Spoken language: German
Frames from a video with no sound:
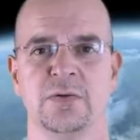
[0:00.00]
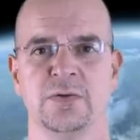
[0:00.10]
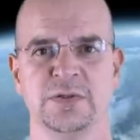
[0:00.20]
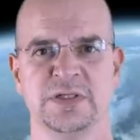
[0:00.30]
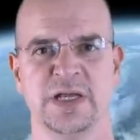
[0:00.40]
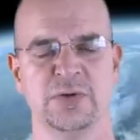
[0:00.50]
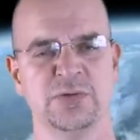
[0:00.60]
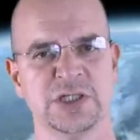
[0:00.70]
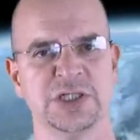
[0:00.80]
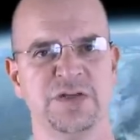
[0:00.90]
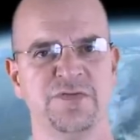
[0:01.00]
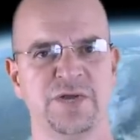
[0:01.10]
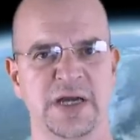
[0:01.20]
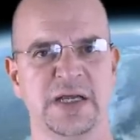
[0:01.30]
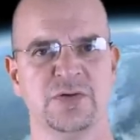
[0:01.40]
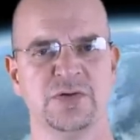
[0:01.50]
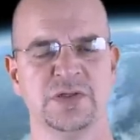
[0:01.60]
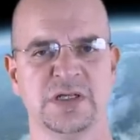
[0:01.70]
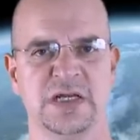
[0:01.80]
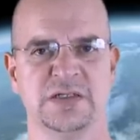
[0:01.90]
Und der Unterschied von einer
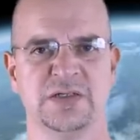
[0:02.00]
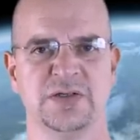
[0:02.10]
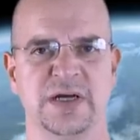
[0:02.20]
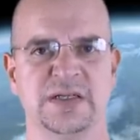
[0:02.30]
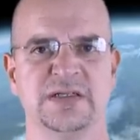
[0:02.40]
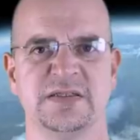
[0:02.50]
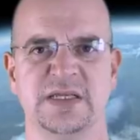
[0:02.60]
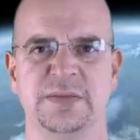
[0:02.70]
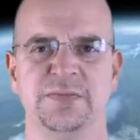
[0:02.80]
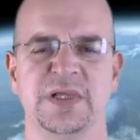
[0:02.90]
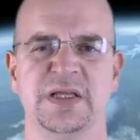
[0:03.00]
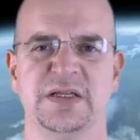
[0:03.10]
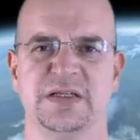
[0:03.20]
Größenklasse zur anderen ist eben,